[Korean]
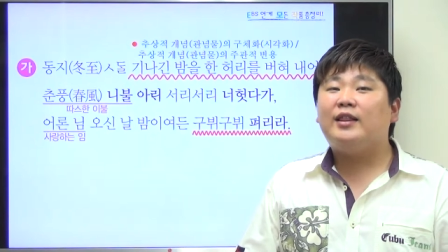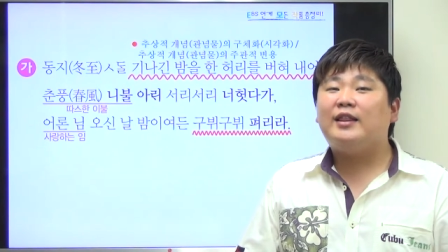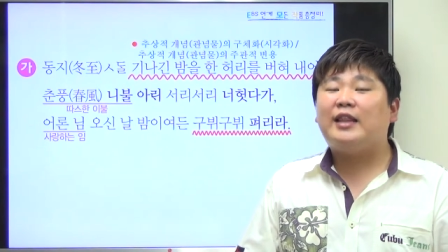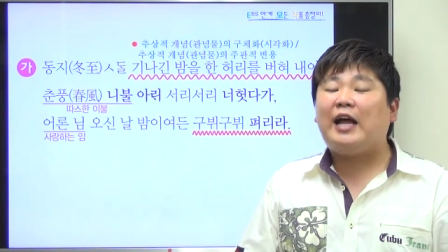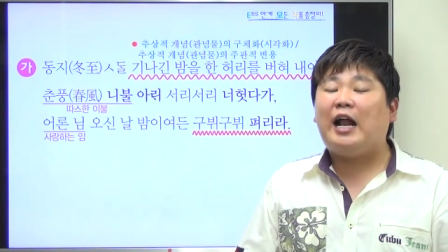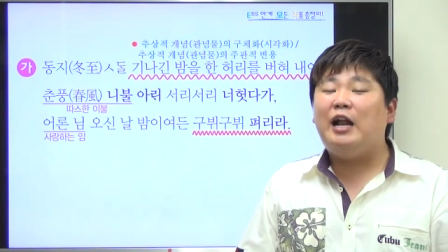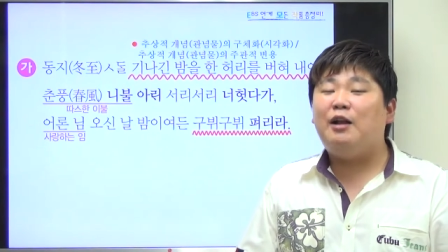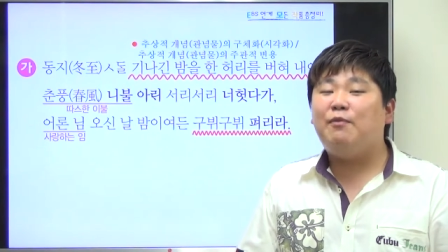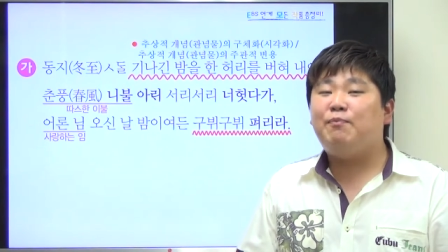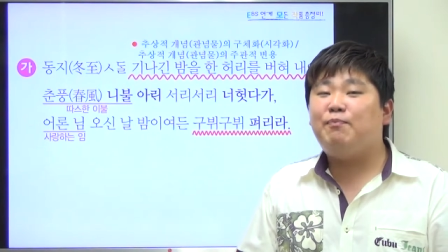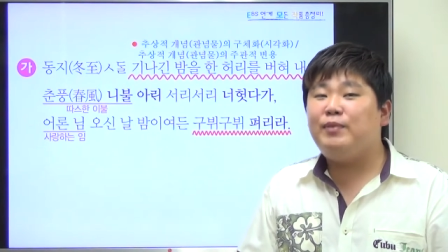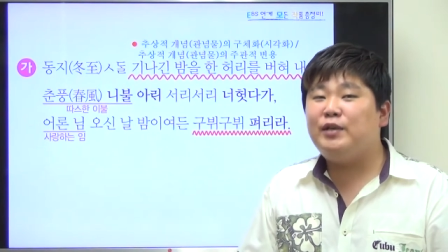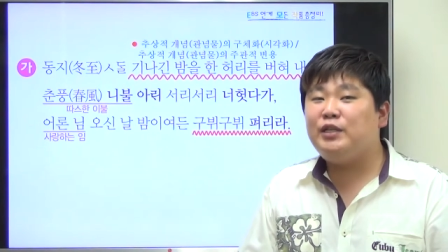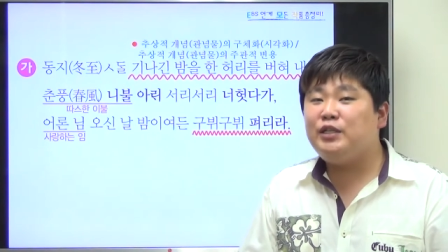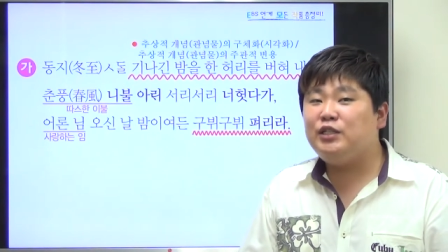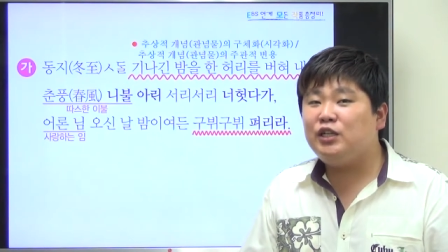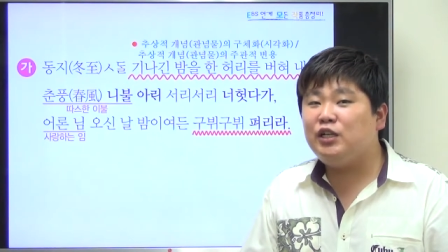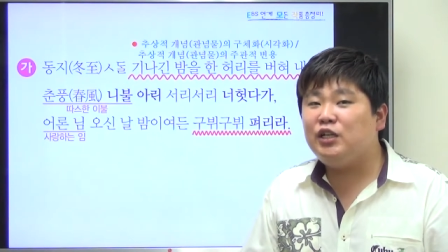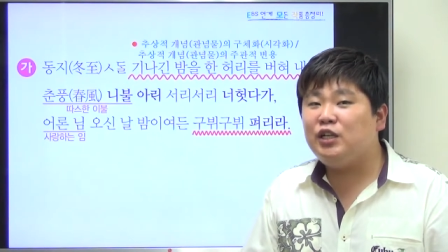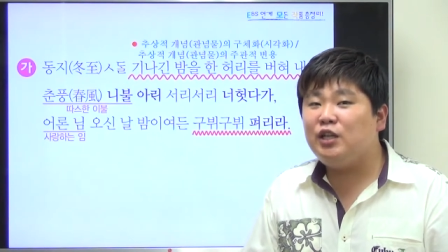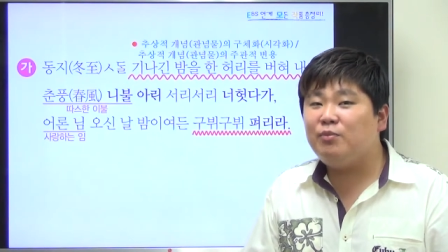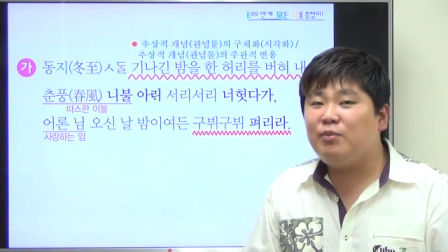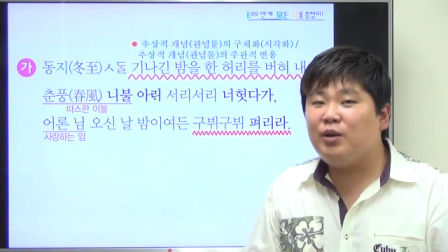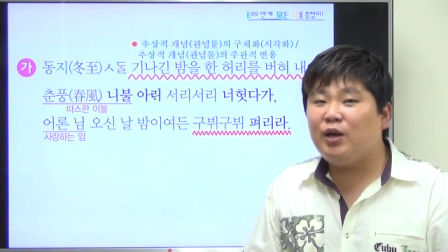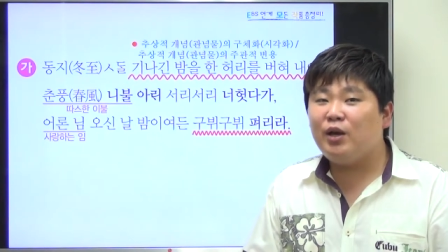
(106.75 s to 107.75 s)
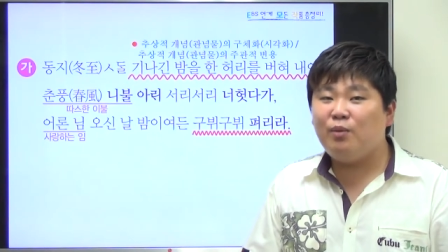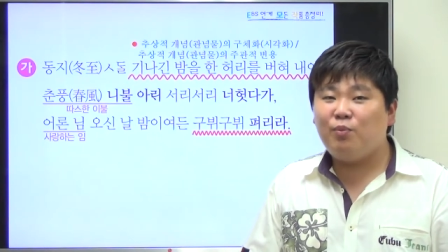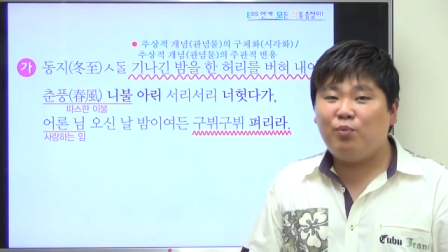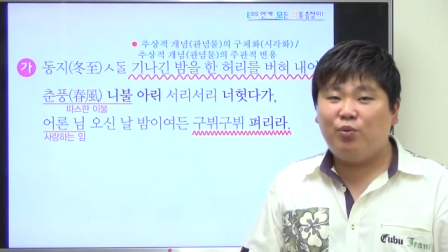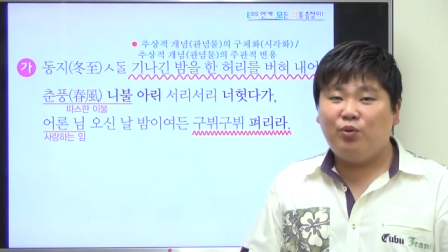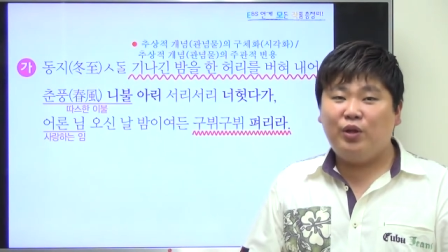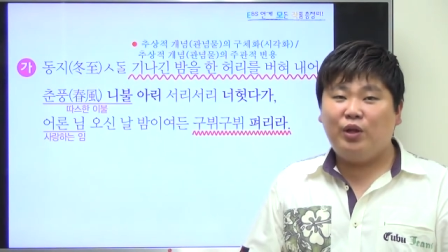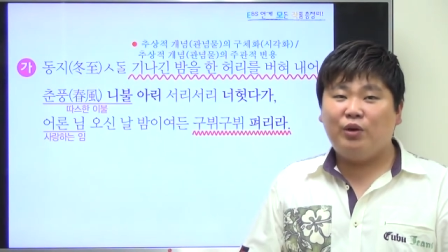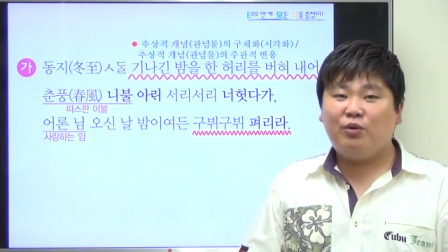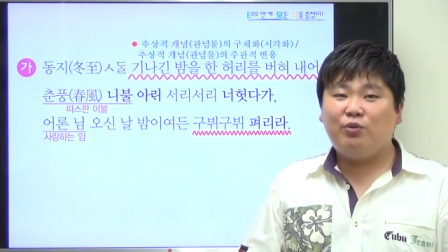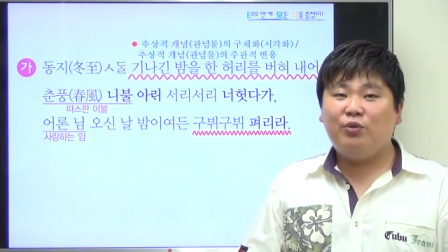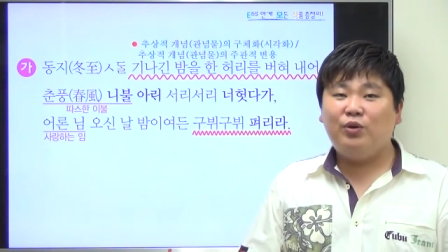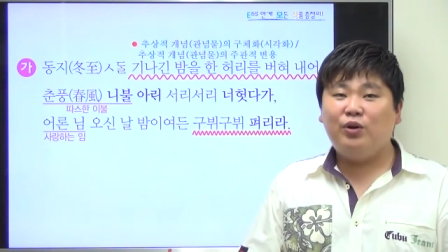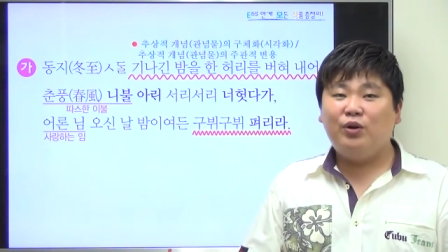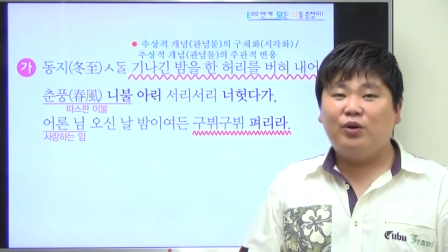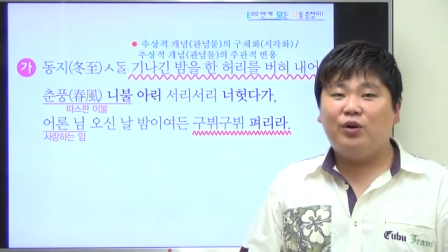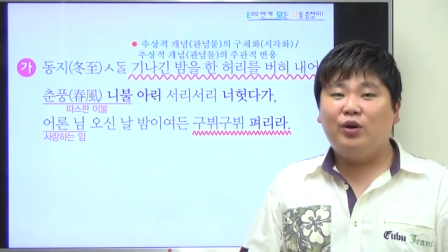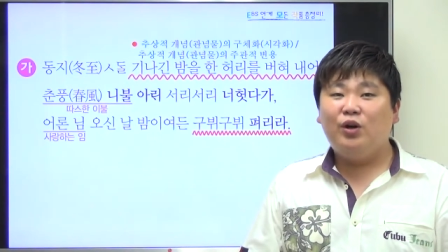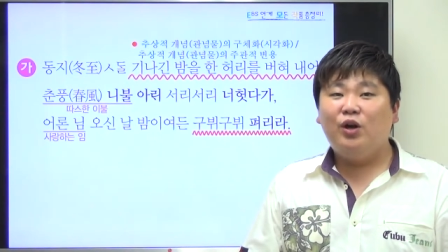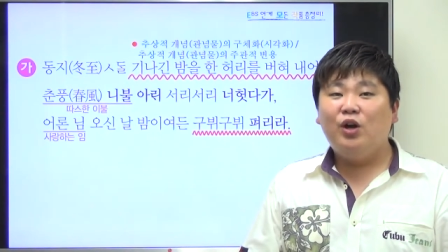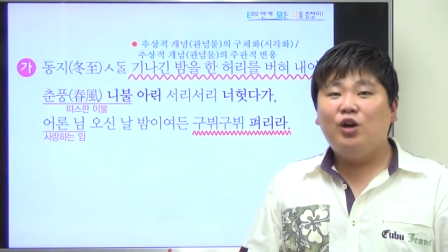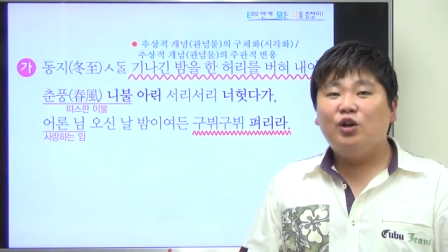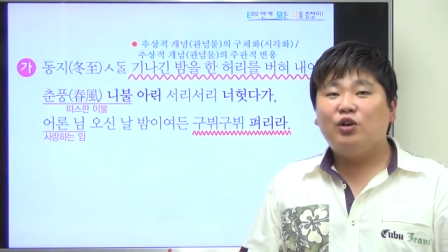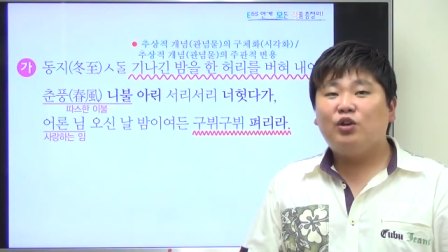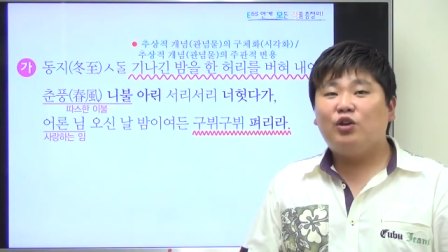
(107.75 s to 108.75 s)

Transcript: 달빛을 님에게 보내고요.